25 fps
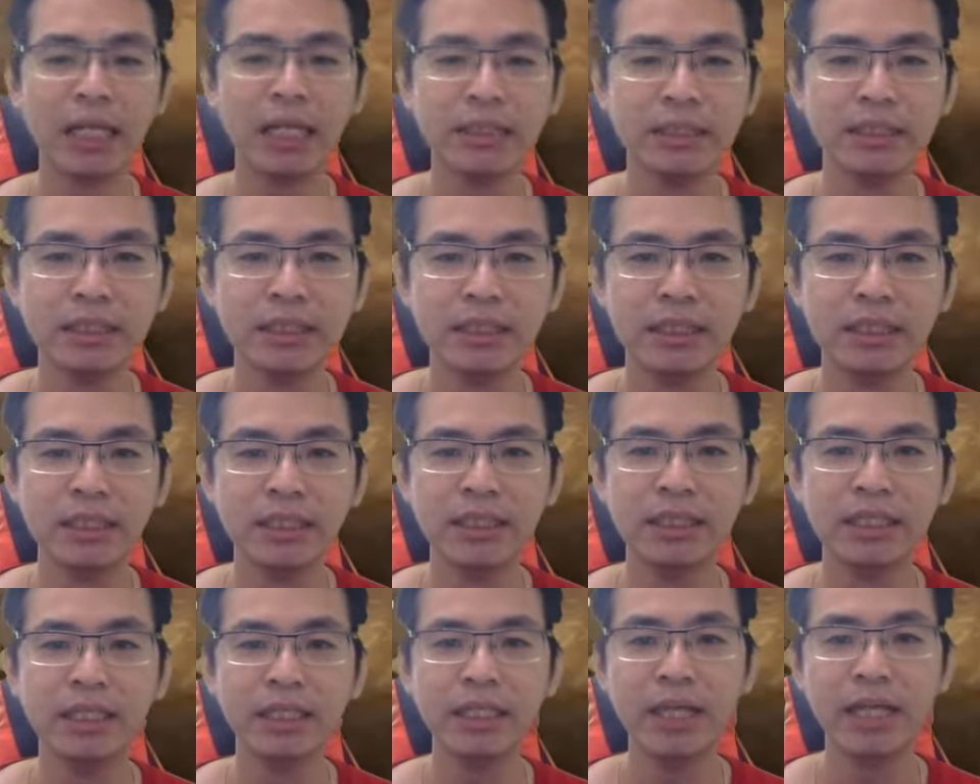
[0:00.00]
sih.
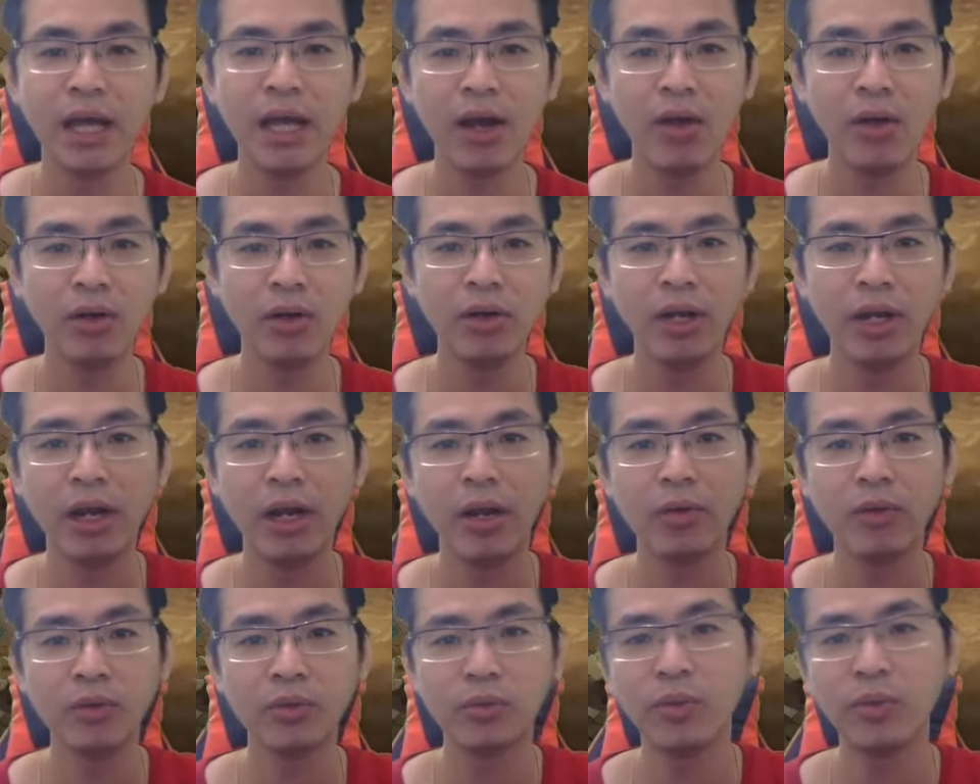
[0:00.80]
Dia kalau udah
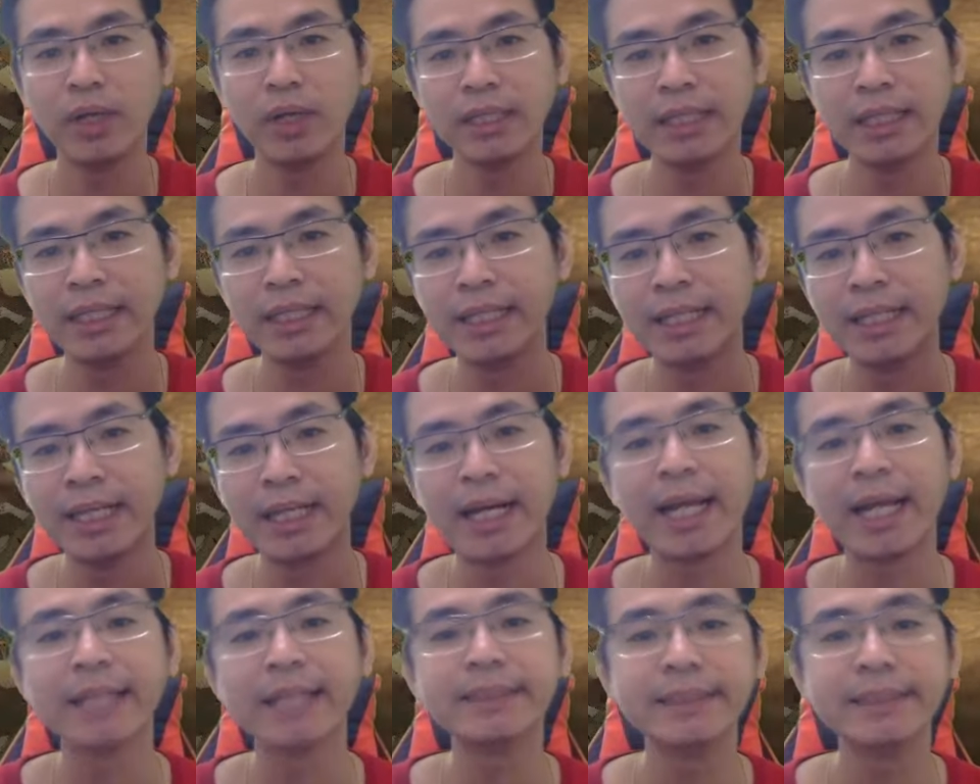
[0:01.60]
lewat dua
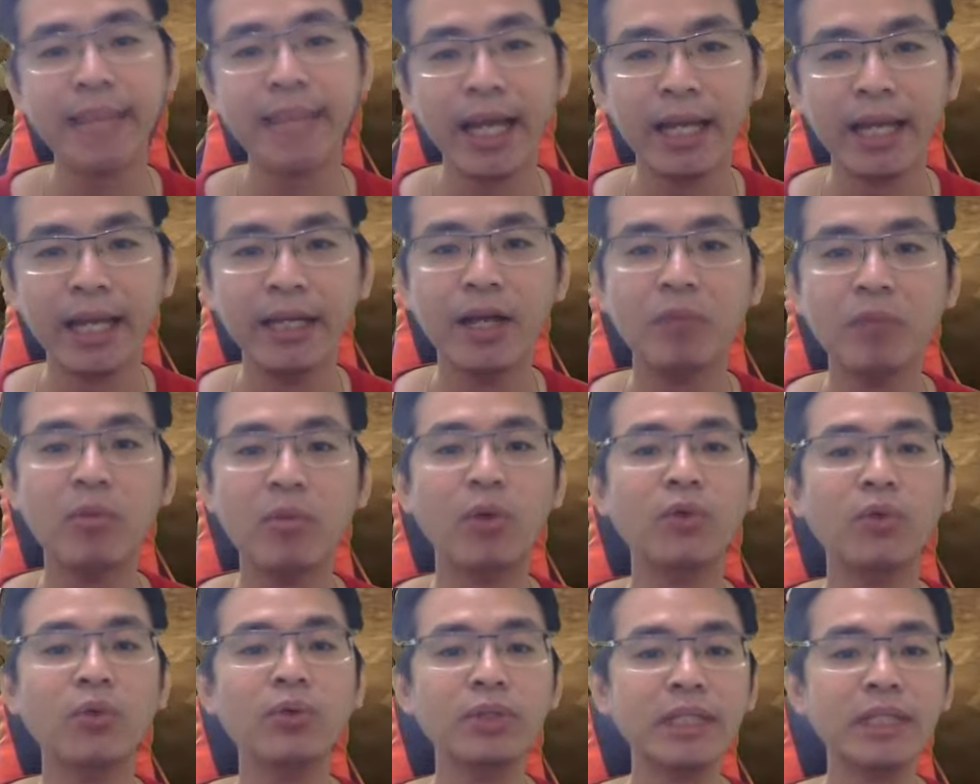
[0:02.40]
dia
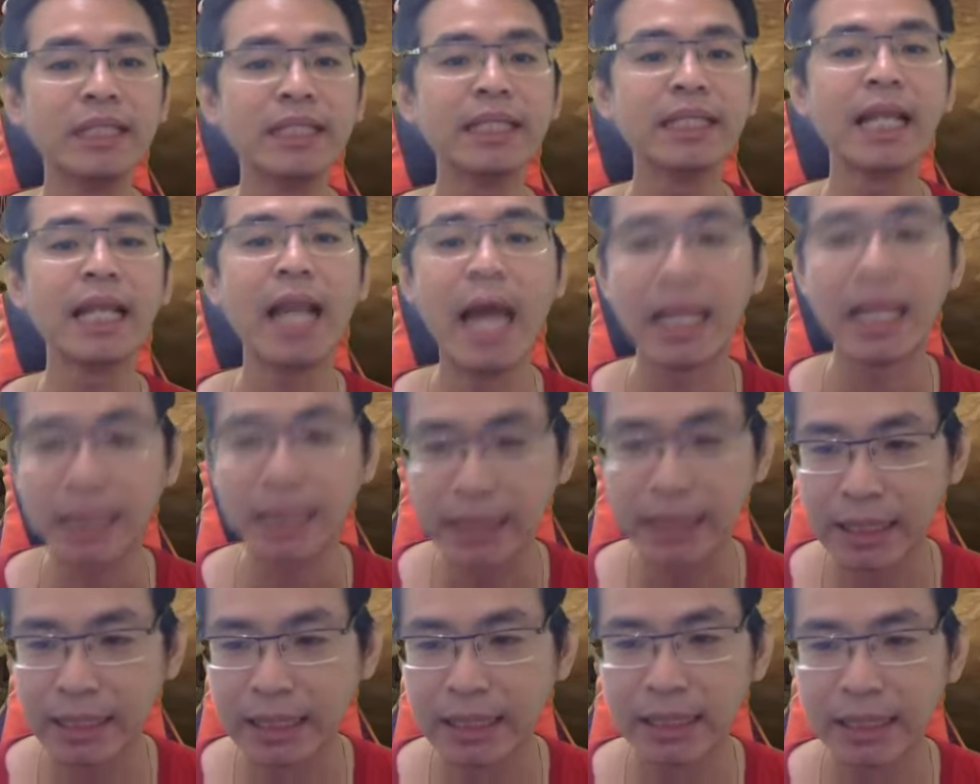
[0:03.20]
mau ulti
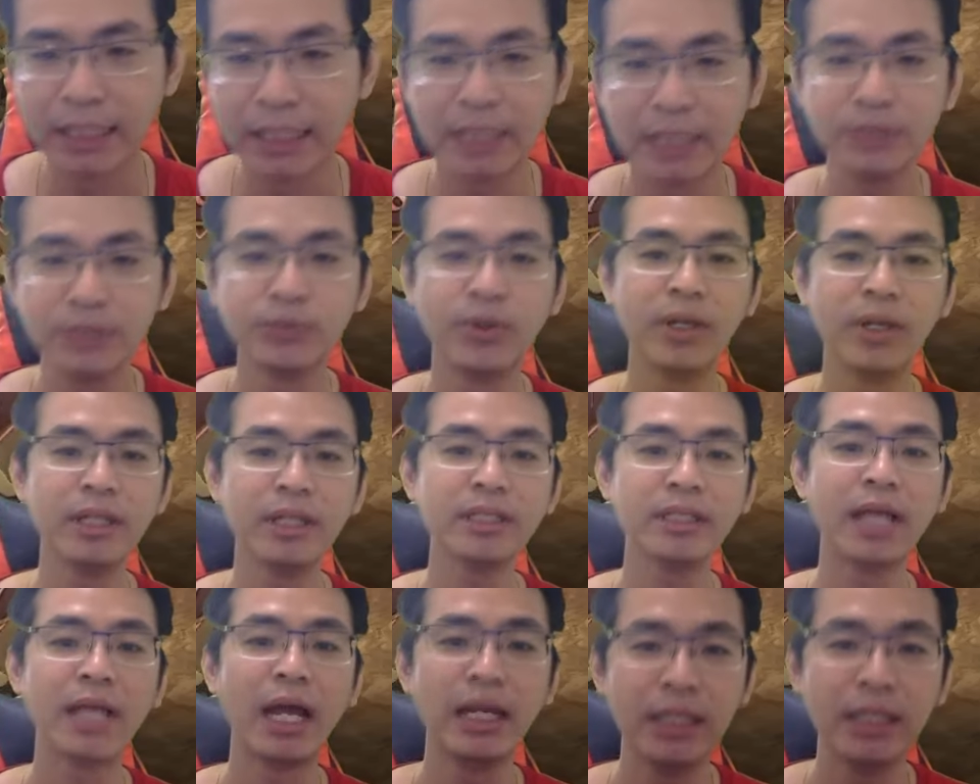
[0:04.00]
telat. Kecuali
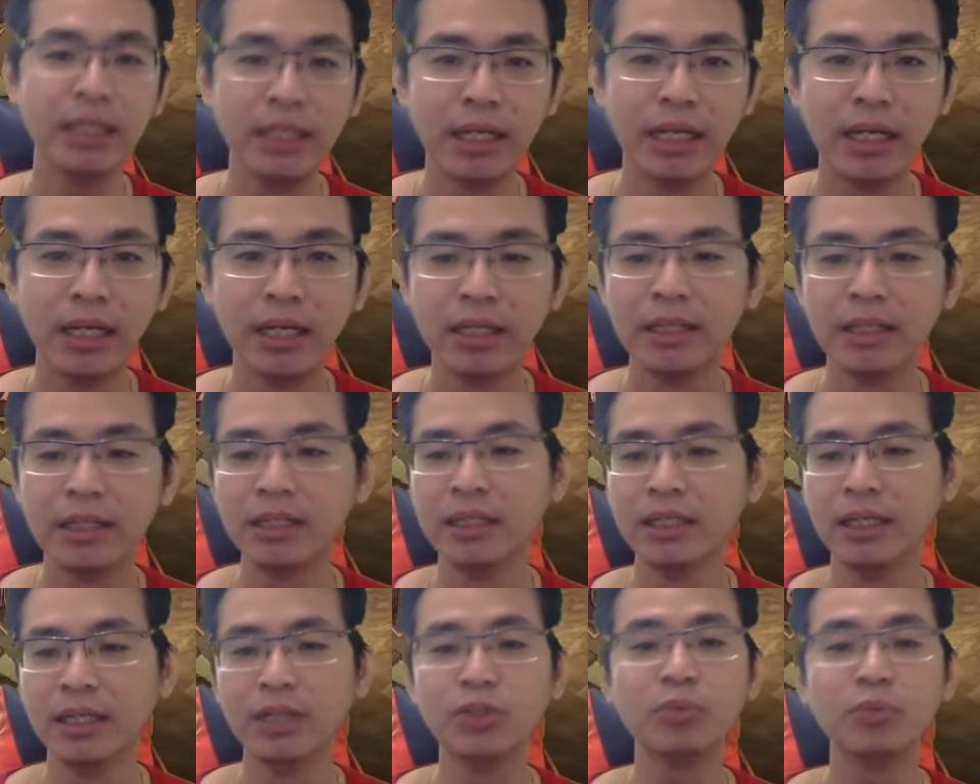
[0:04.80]
tadi ya,
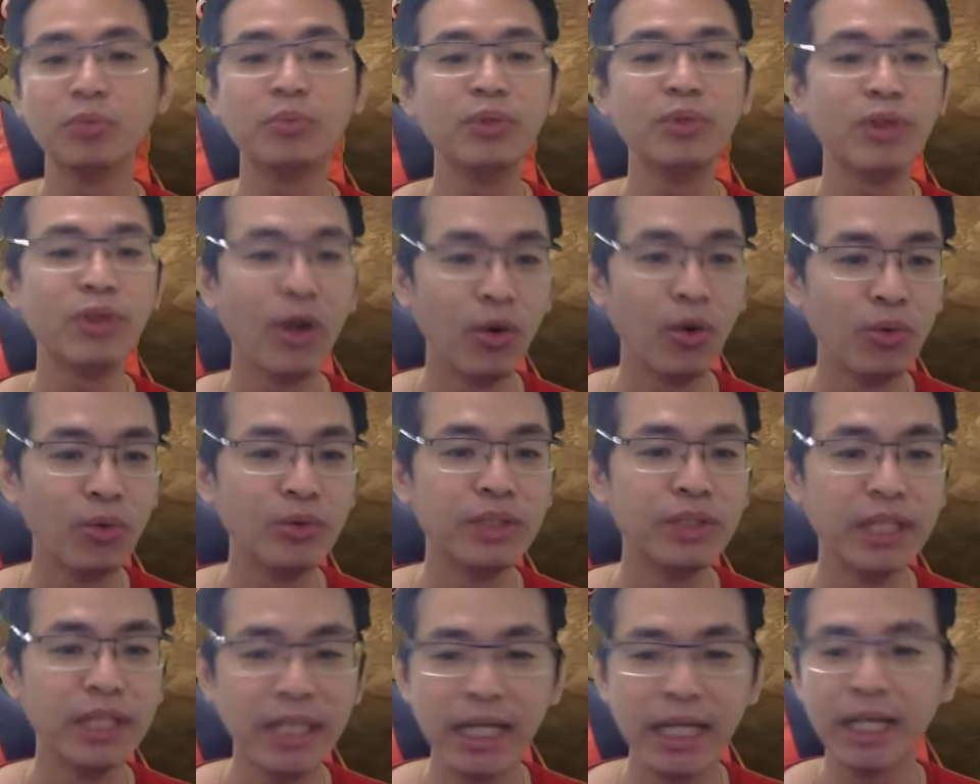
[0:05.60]
itu pun kalau
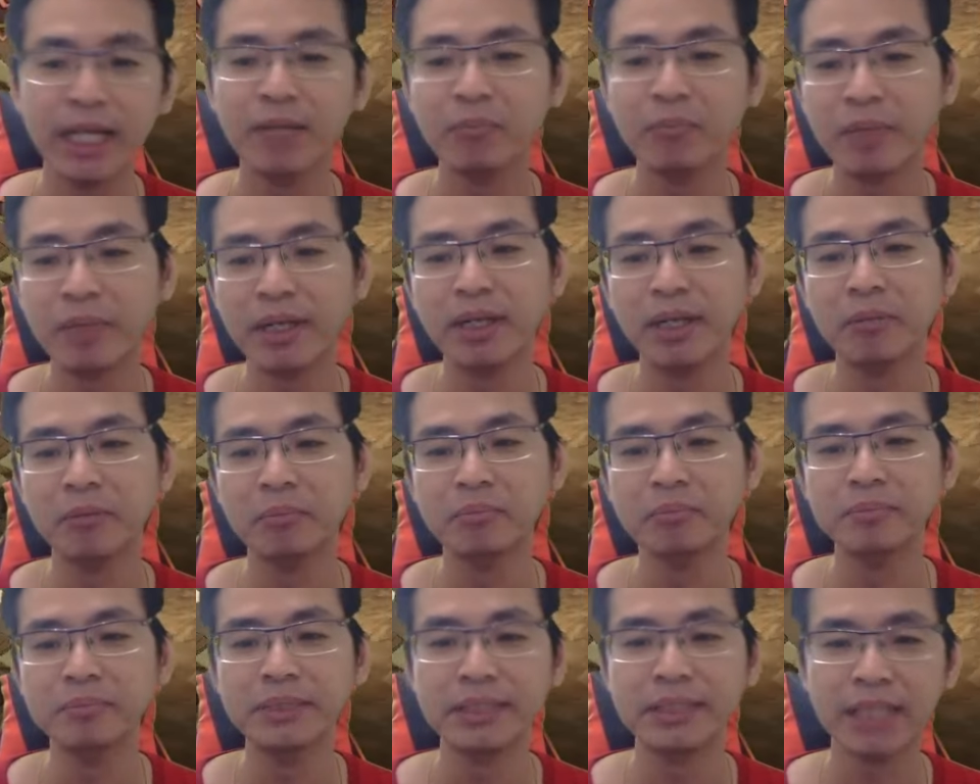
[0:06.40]
ultinya 6 per
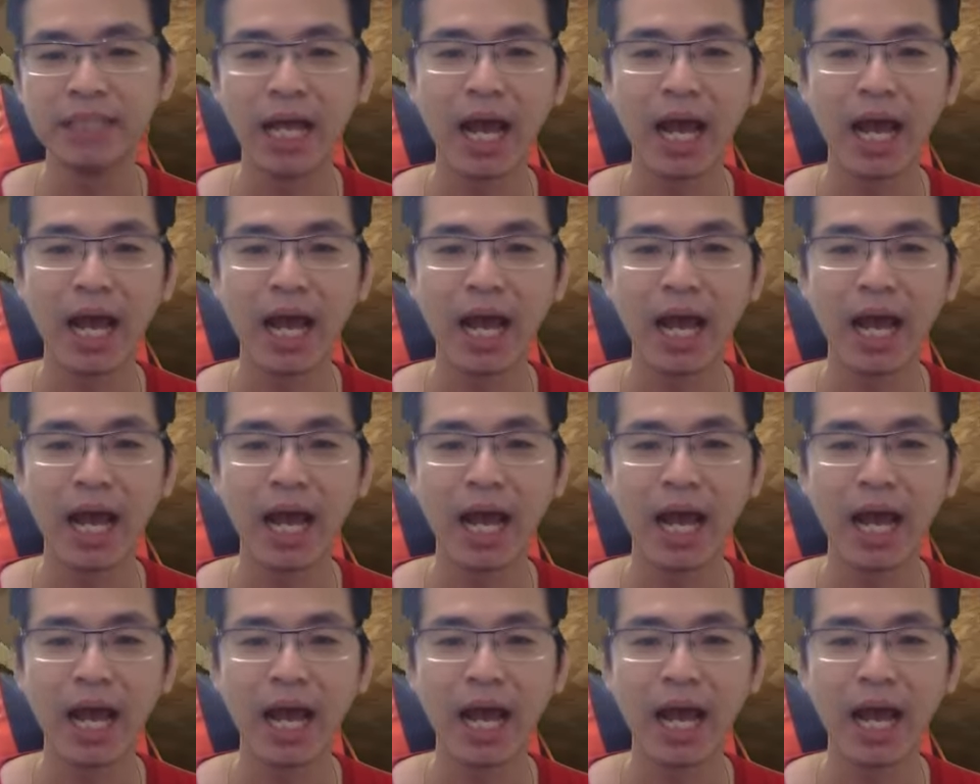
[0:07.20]
6 bisa